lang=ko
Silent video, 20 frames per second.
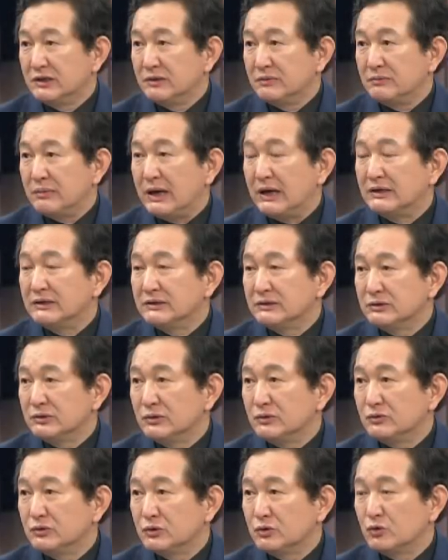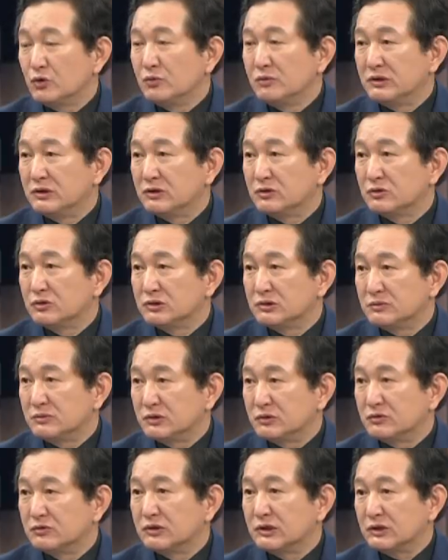많은 또 우리 교민들도 지금
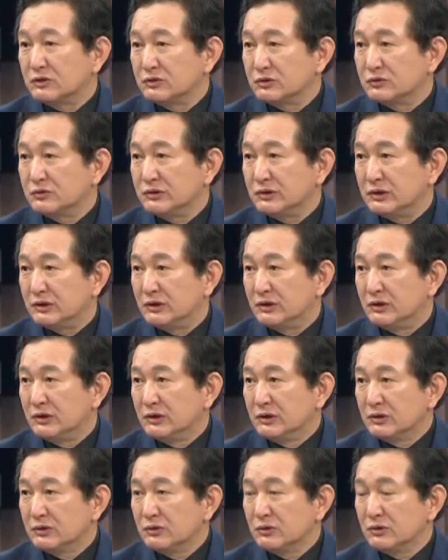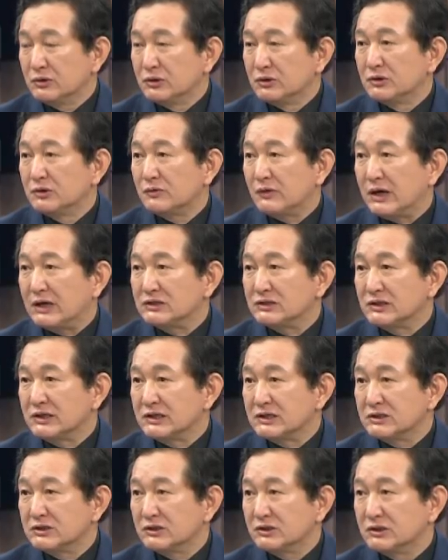입국을 하고 있고요. 또 그런
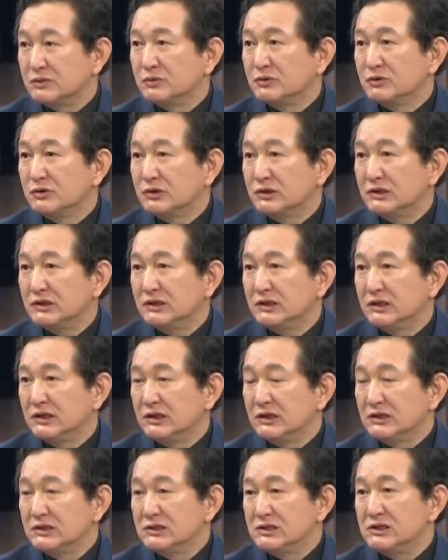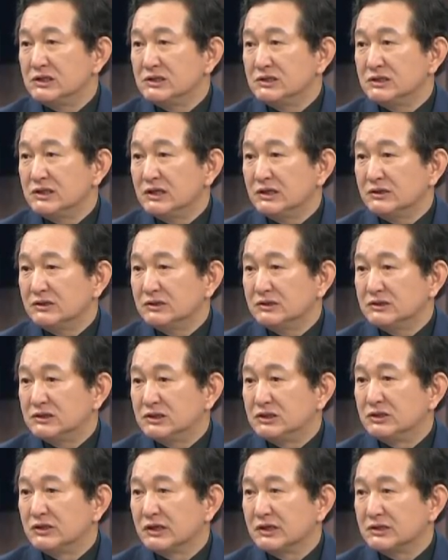과정에서 그분들이 실제 그
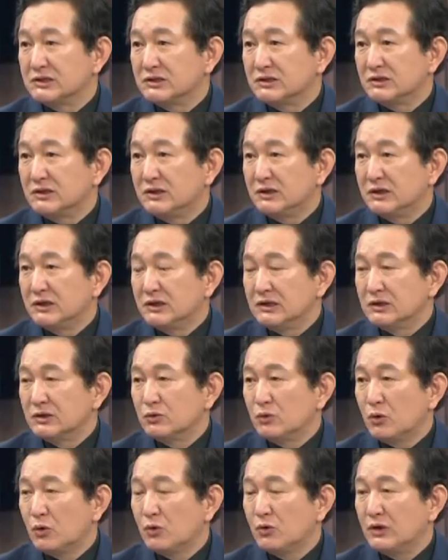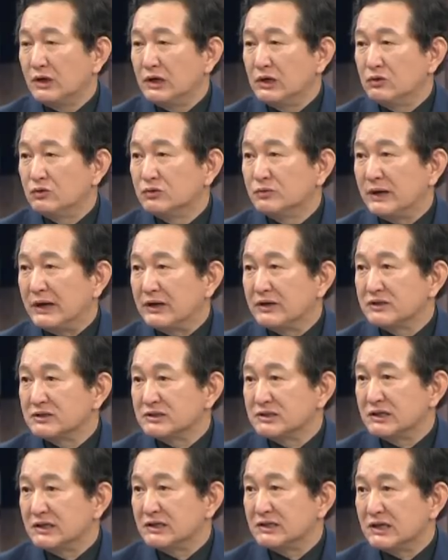지역에서 이 코로나19
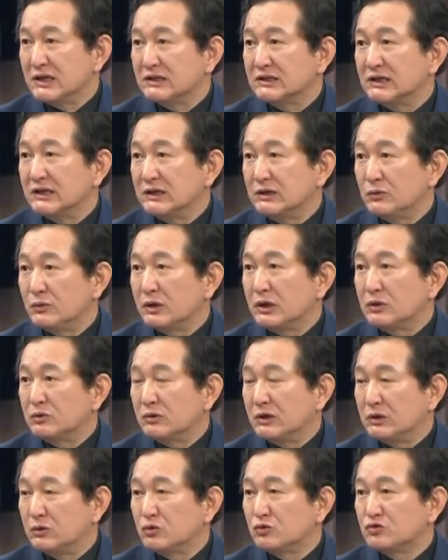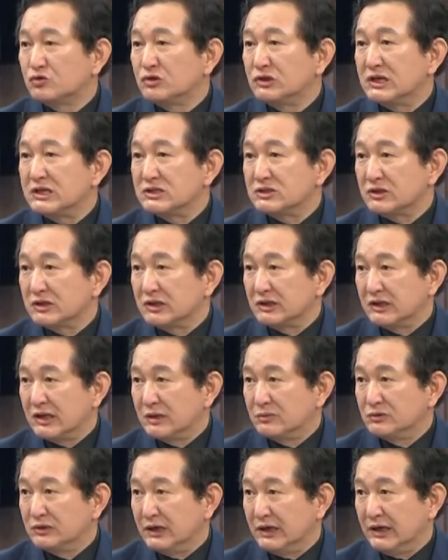바이러스에 상당히 오랫동안 노출돼 있었기
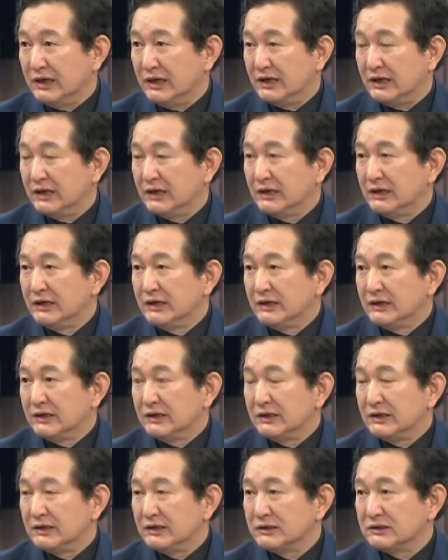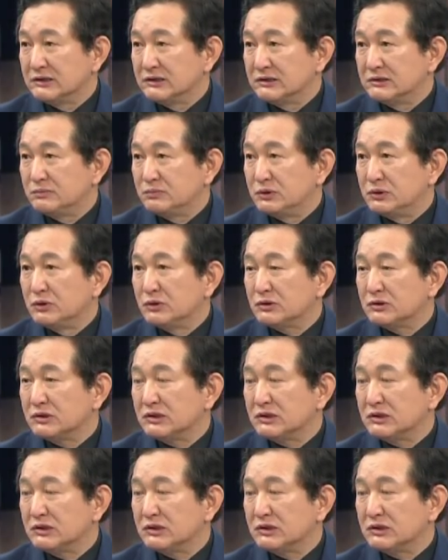때문에 어, 비록